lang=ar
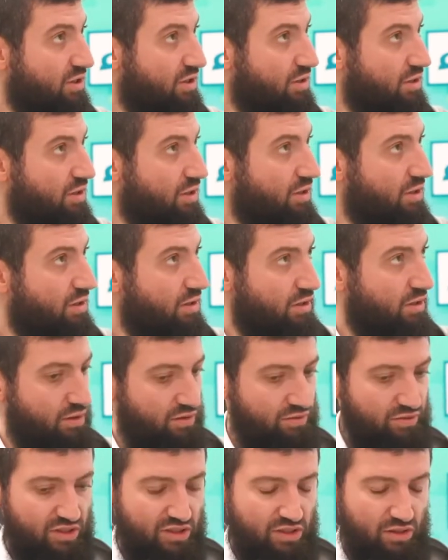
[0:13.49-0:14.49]
لها اللي هي
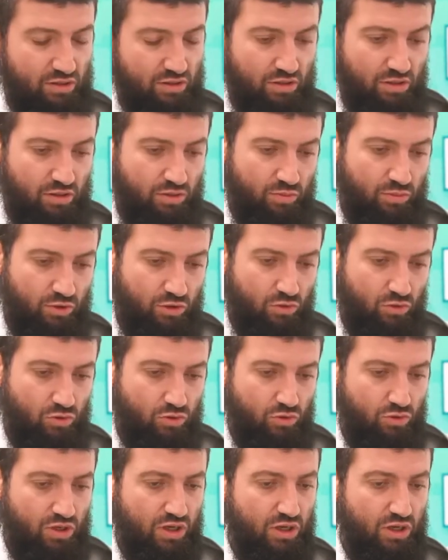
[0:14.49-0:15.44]
الفصل الثالث من الدستور